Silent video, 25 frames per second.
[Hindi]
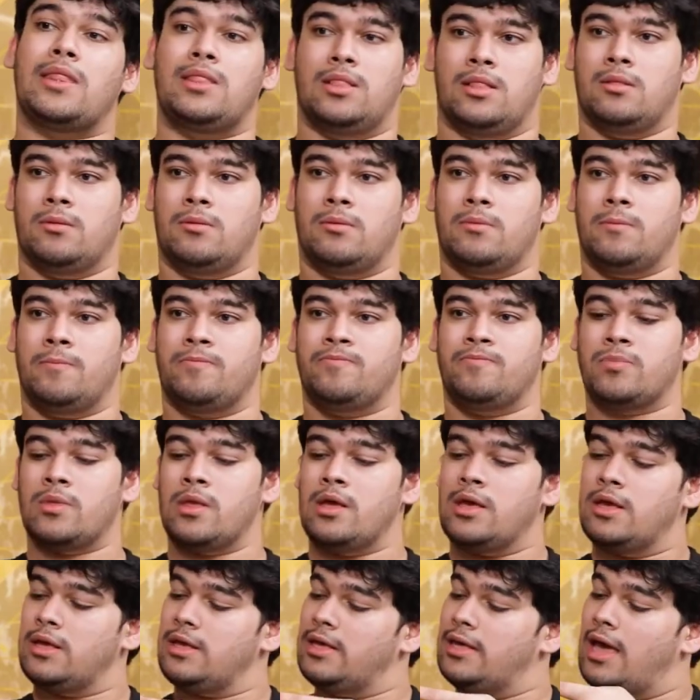द पेन
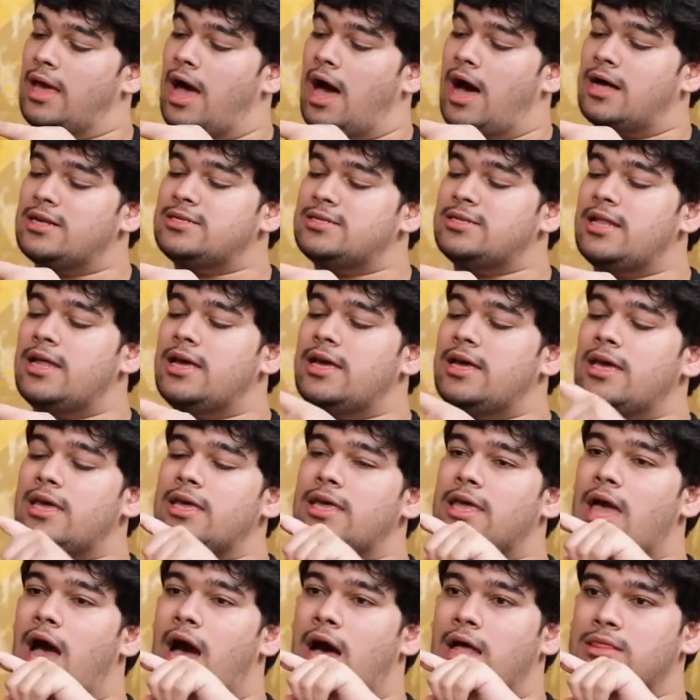यहाँ से
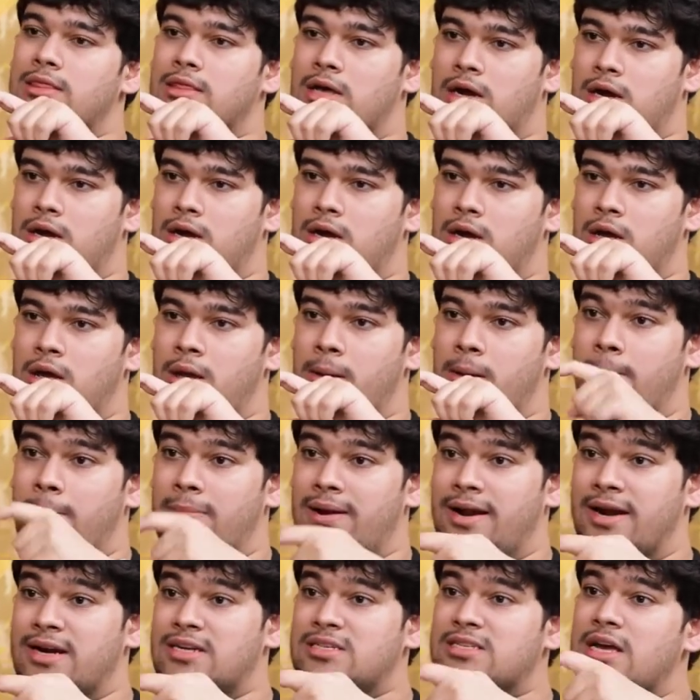लेके यहाँ तक
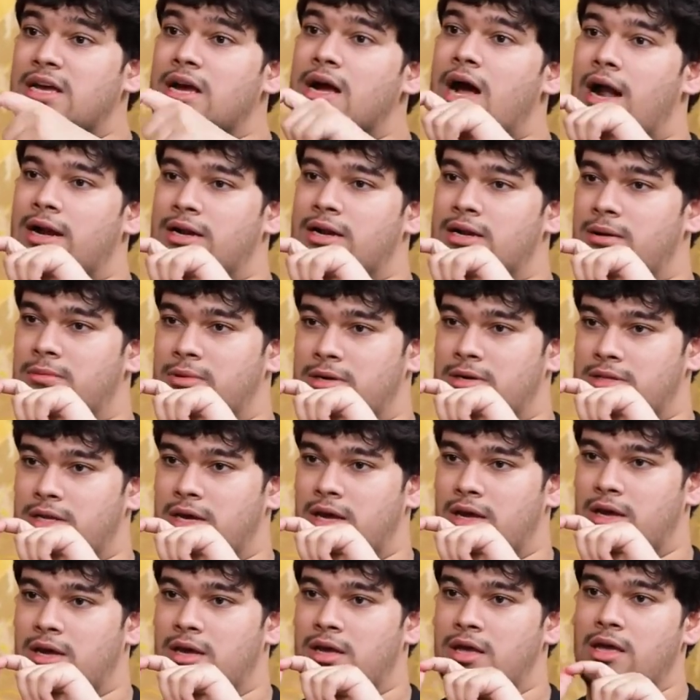ब्लेड से काटना
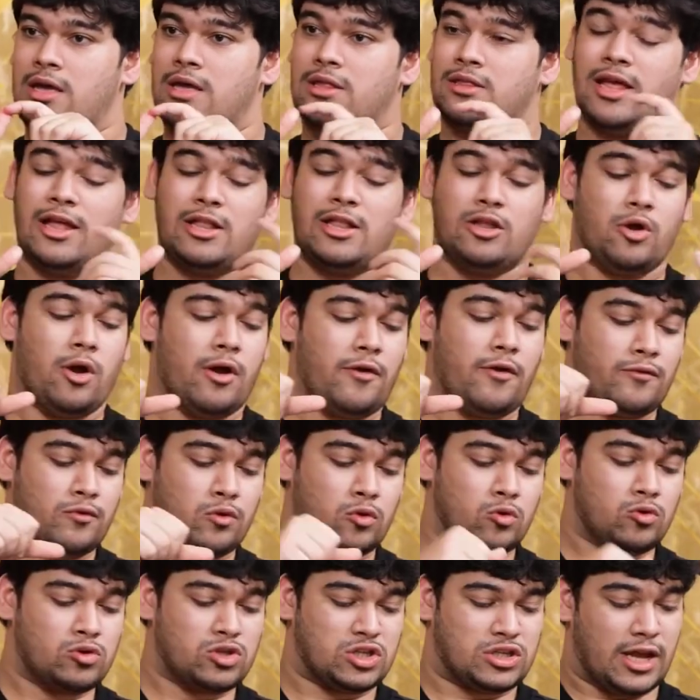पड़ता है देन यू
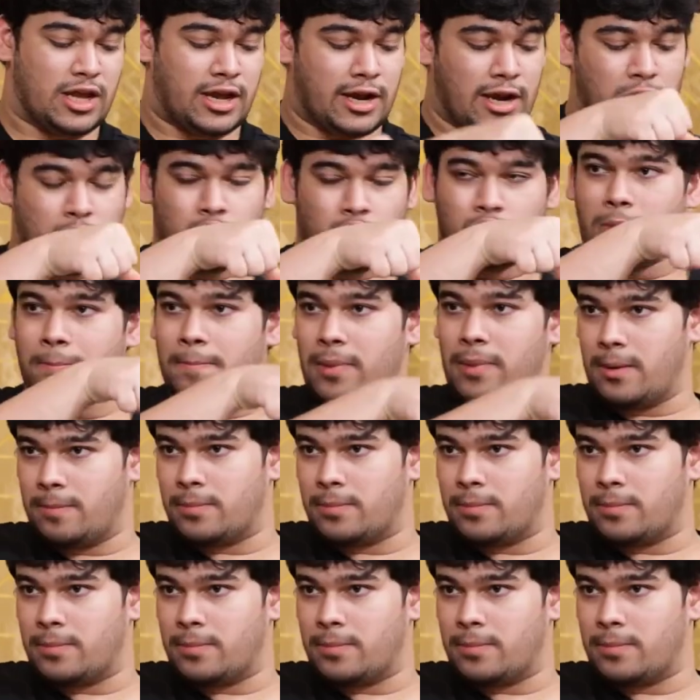हैव टू स्टिक इट टू द